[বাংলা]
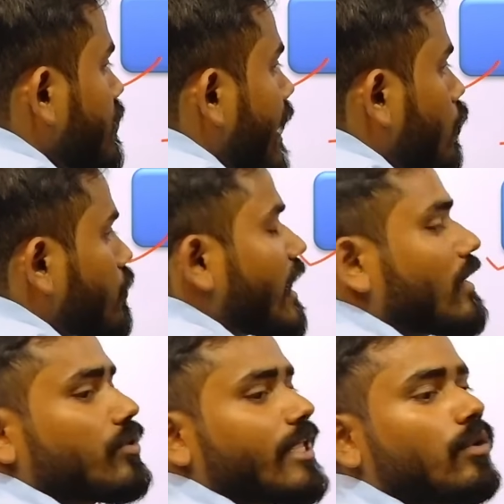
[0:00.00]
দেখো ট্রাই
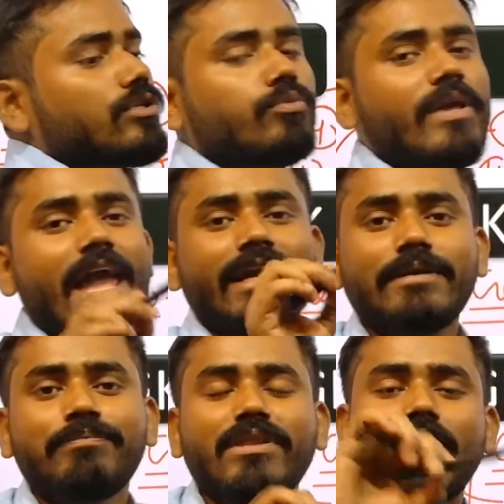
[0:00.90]
করে দেখো যে তুমি অ্যাক্টিভ
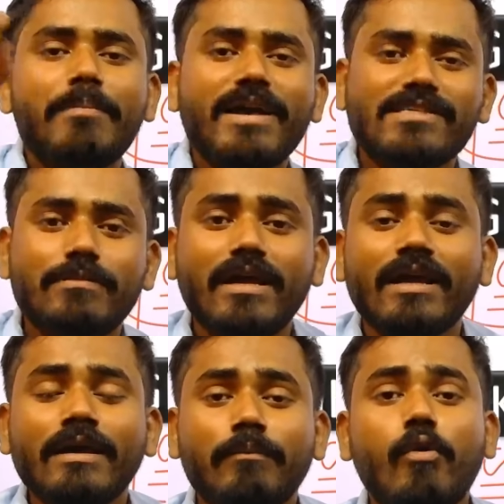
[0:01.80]
থেকে প্যাসিভে
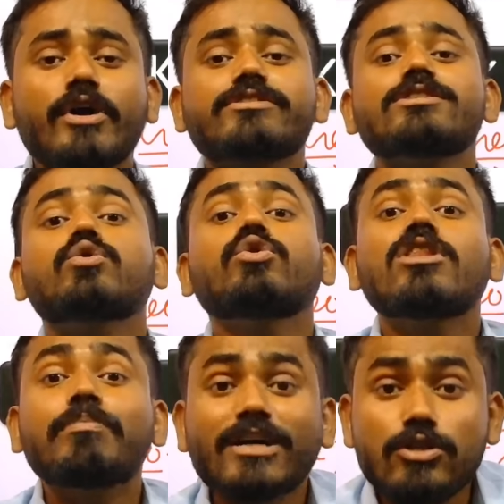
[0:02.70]
ভয়েস চেঞ্জ করতে
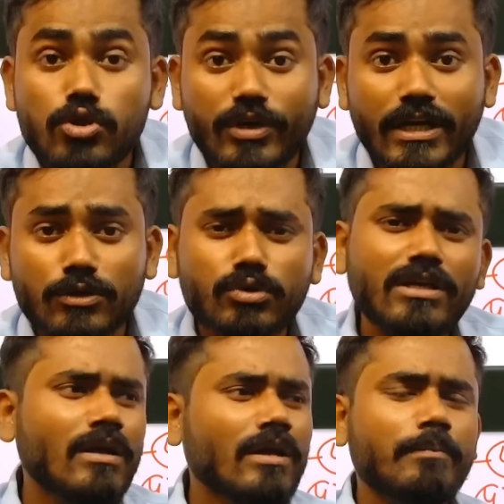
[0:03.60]
পারছো কিনা যদি
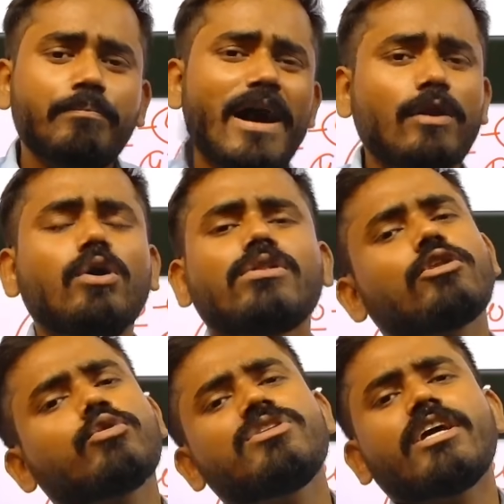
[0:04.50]
পারো তাহলে
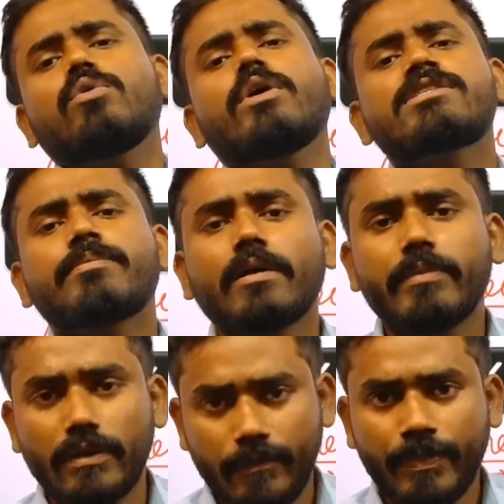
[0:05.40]
তুমি যে কোনো অ্যান্সার পারবে
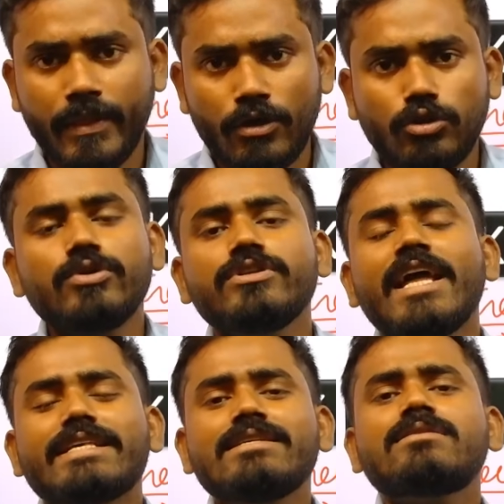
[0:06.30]
তুমি যদি
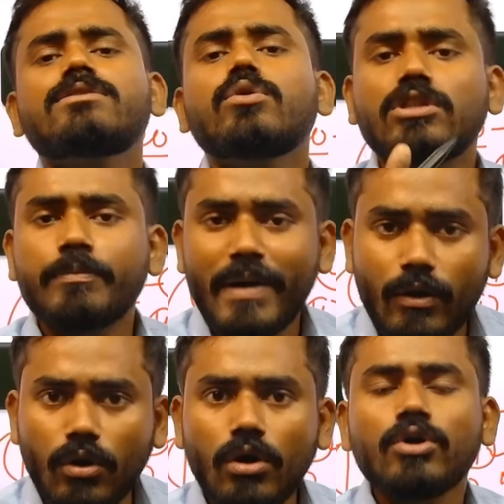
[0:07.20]
ন্যাসেন্স করতে পারো
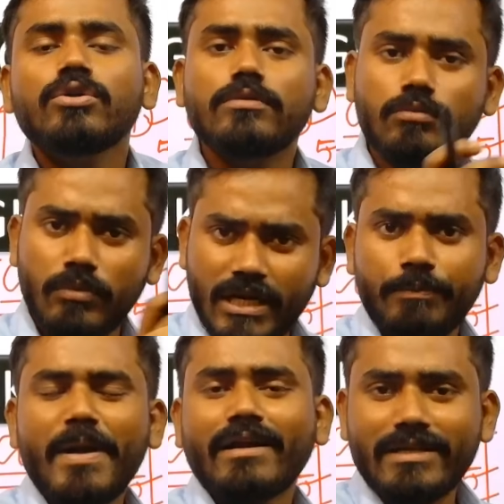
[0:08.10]
মানে
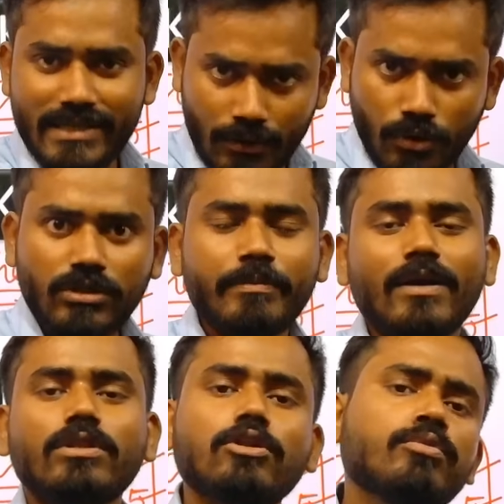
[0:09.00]
প্র্যাকটিস সেটা করতে পারো
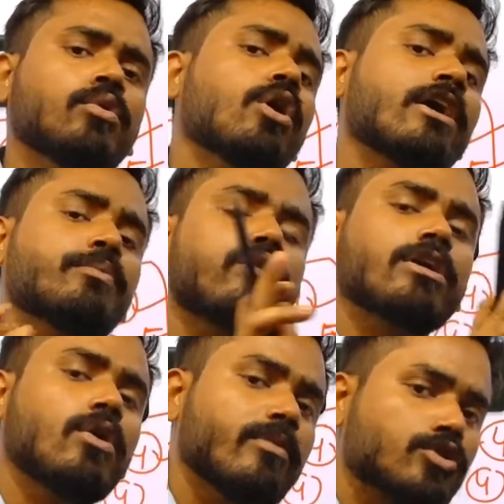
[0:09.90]
তাহলে তুমি ওখানে পরীক্ষা
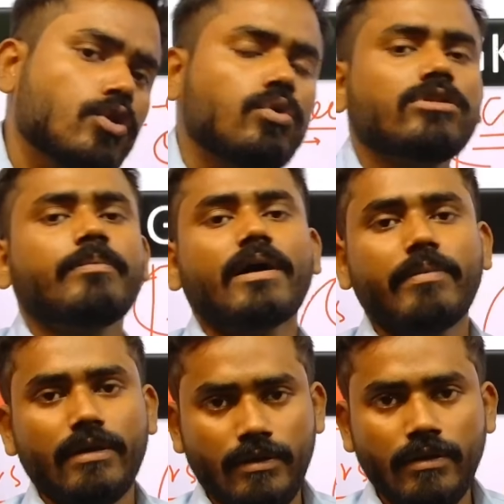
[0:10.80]
হলে বসেও করতে পারবে
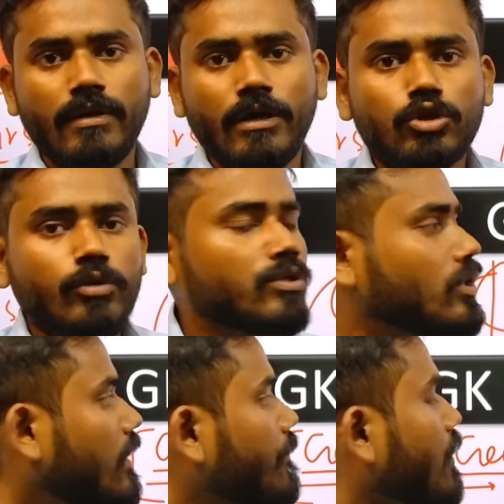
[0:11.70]
তুমি যদি
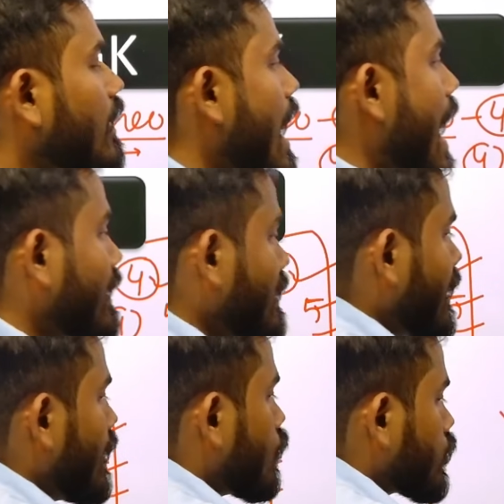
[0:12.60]

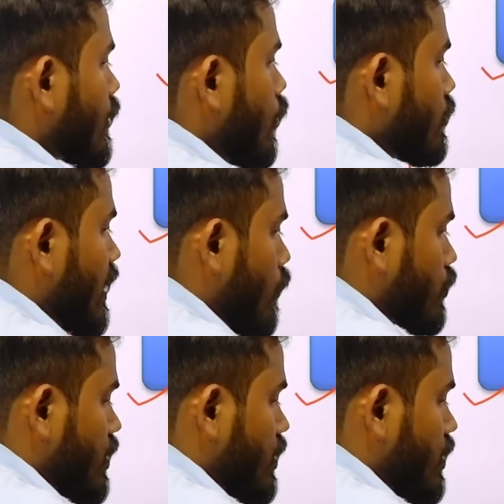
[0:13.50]
আর্টিকেল কোথায় কোনটা বসে